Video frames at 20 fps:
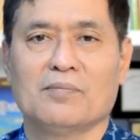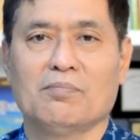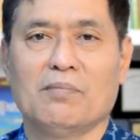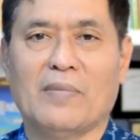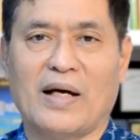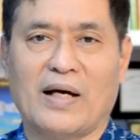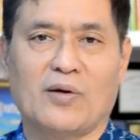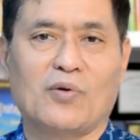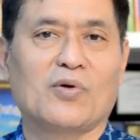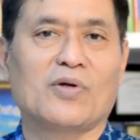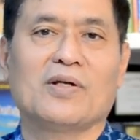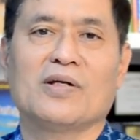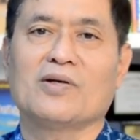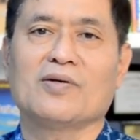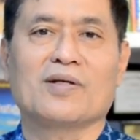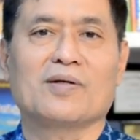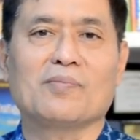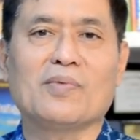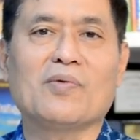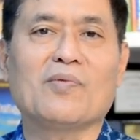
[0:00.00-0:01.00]
แบกคนเดียว
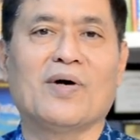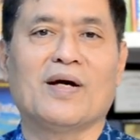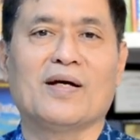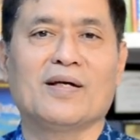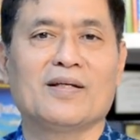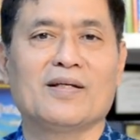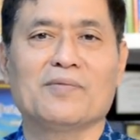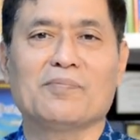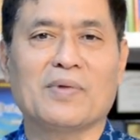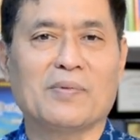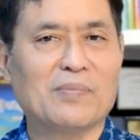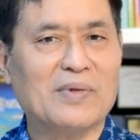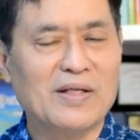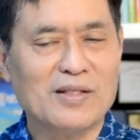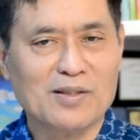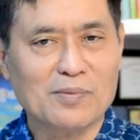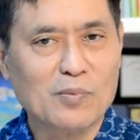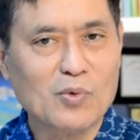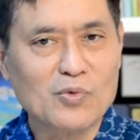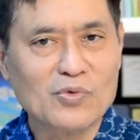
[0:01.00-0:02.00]
ยังไม่ไหวอย่างนี้มันไม่น่า
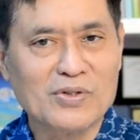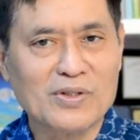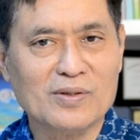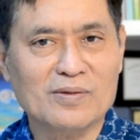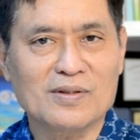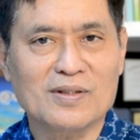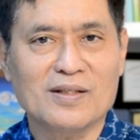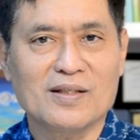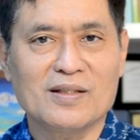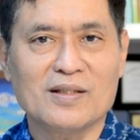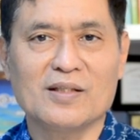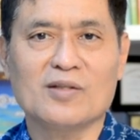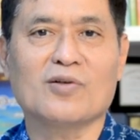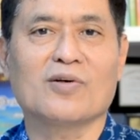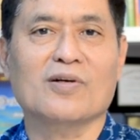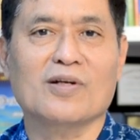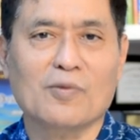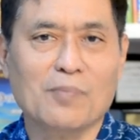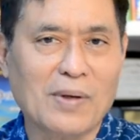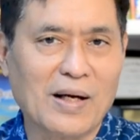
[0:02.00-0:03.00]
จะบุกเชลนะหิ้งขอ
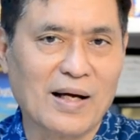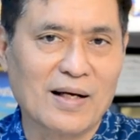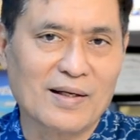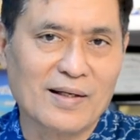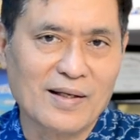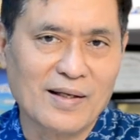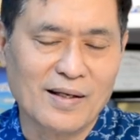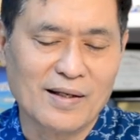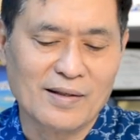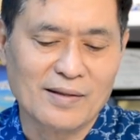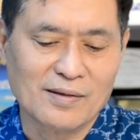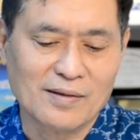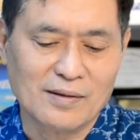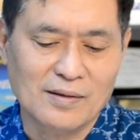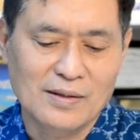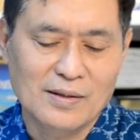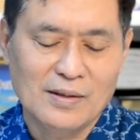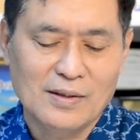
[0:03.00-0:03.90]
งเราพังแน่นะฮะ